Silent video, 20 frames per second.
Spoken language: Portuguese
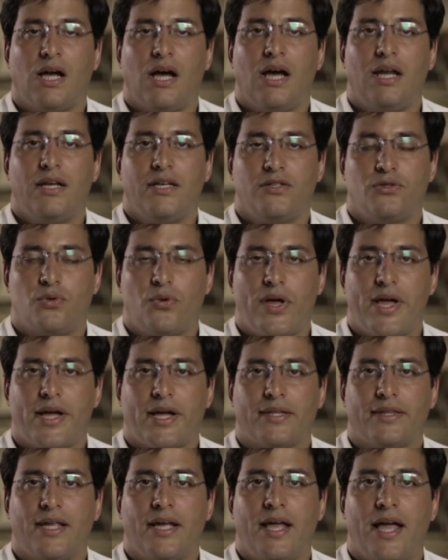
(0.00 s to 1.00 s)
A lei
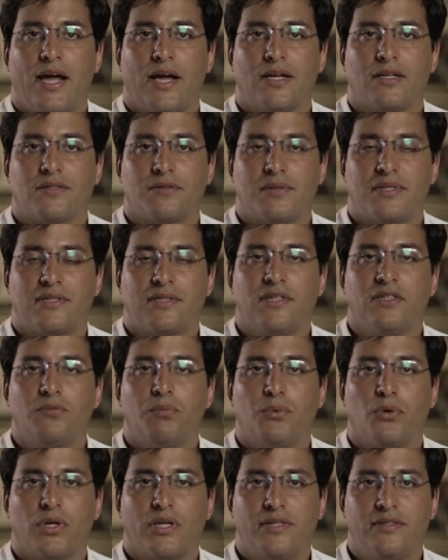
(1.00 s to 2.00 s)
sueca tem regras bastante
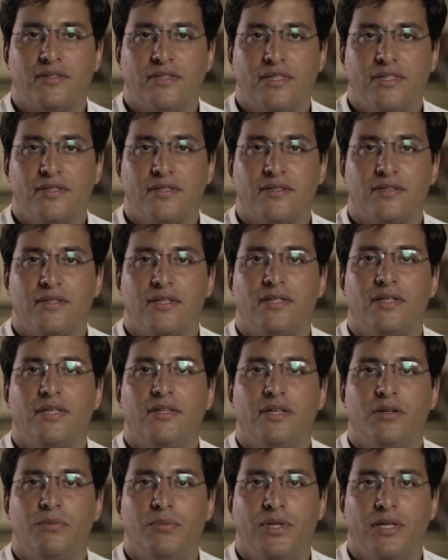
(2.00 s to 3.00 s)
progressistas e
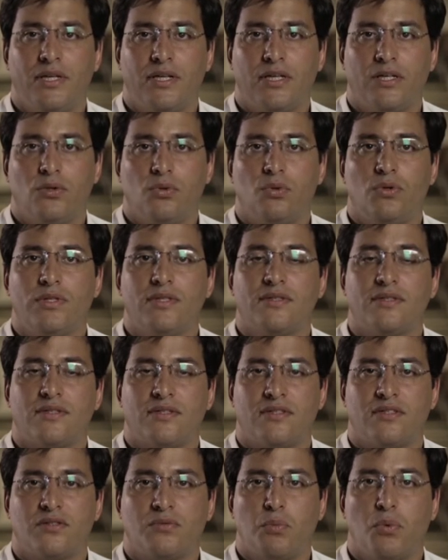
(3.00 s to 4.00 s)
determina que todas as
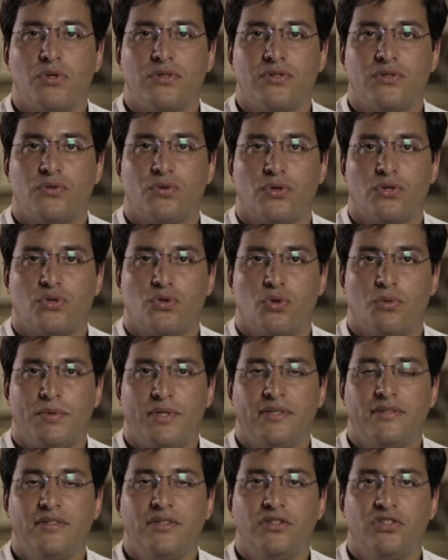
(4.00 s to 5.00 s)
disposições
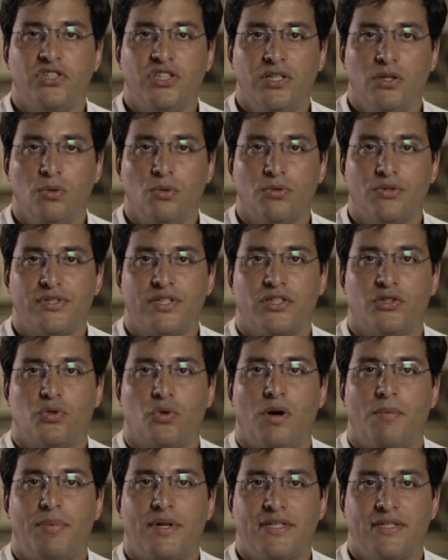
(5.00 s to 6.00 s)
sobre sigilo sejam
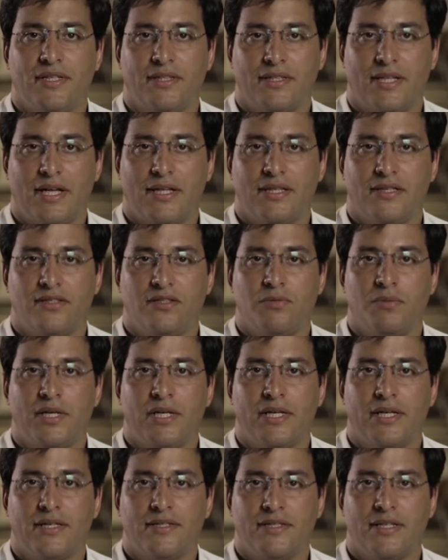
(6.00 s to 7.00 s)
apresentadas de
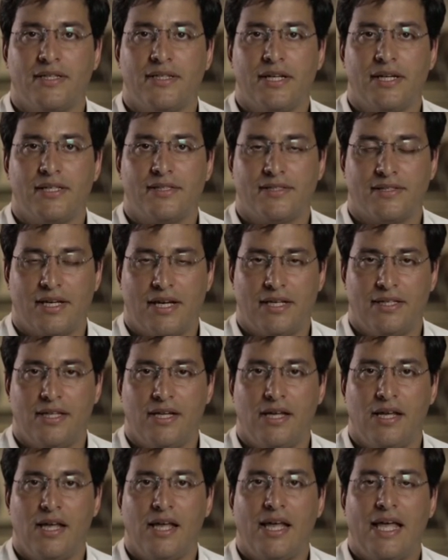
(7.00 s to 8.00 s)
maneira
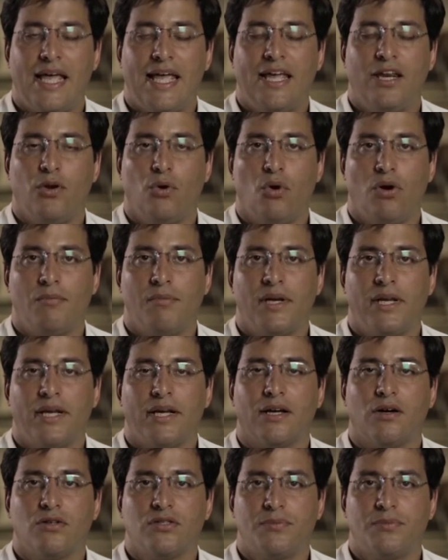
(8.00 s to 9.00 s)
centralizada em norma legal